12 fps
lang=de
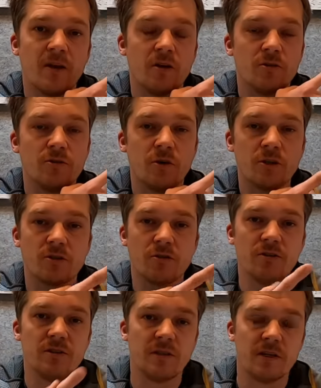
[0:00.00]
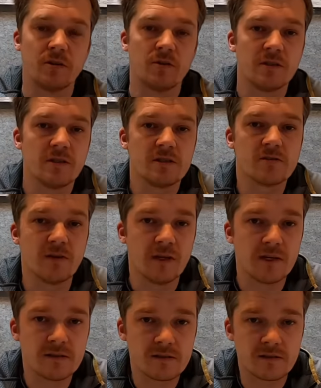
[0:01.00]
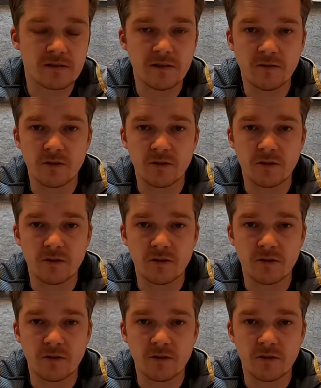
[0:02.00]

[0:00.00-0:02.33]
Und dort könnt ihr dann euch zuerst die